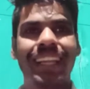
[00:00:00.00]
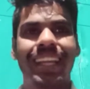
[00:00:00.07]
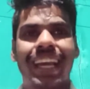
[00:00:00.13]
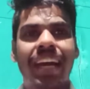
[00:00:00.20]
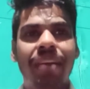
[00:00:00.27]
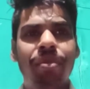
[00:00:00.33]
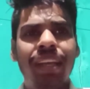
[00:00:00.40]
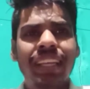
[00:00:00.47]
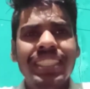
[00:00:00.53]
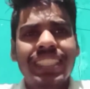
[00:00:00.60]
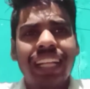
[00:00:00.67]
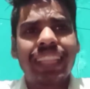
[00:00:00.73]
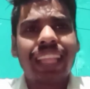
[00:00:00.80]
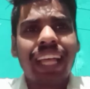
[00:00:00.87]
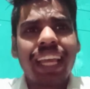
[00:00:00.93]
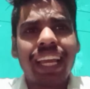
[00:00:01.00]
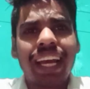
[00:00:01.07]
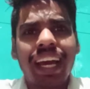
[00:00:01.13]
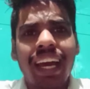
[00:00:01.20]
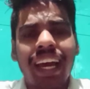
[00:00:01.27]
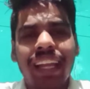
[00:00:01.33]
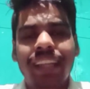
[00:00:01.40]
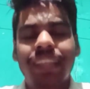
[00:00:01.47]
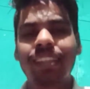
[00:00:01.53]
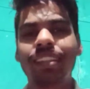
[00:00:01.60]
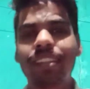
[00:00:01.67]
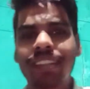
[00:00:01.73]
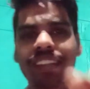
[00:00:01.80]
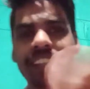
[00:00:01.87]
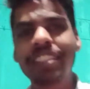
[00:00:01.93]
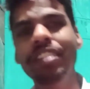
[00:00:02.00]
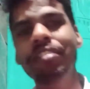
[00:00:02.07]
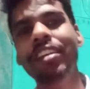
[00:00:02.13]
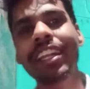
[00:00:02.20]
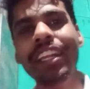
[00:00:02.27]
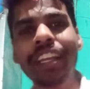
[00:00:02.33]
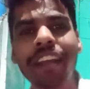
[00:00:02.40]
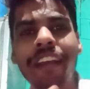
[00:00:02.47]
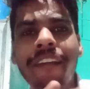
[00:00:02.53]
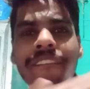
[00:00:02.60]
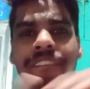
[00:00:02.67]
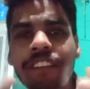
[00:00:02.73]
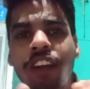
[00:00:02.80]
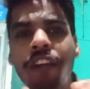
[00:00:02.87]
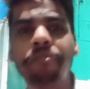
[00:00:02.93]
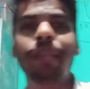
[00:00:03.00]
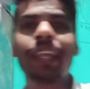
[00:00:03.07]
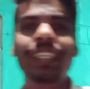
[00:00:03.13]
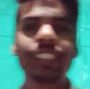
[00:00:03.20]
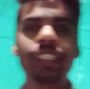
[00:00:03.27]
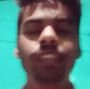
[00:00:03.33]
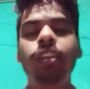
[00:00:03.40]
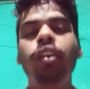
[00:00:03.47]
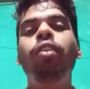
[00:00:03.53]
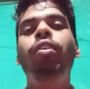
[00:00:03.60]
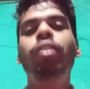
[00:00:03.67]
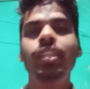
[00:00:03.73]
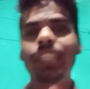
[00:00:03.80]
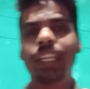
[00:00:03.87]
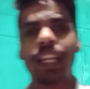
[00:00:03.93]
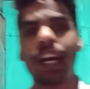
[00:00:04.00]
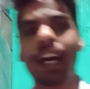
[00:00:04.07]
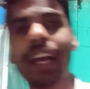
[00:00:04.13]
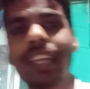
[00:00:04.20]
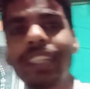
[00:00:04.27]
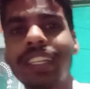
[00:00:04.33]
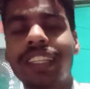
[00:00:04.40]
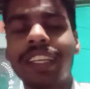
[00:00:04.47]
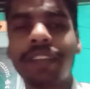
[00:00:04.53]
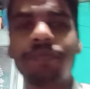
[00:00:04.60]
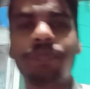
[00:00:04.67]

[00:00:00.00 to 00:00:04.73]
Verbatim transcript: अबे चलता यार दिस इज अ वेरी कॉम्प्लेक्स ओके चल आगे चलते हैं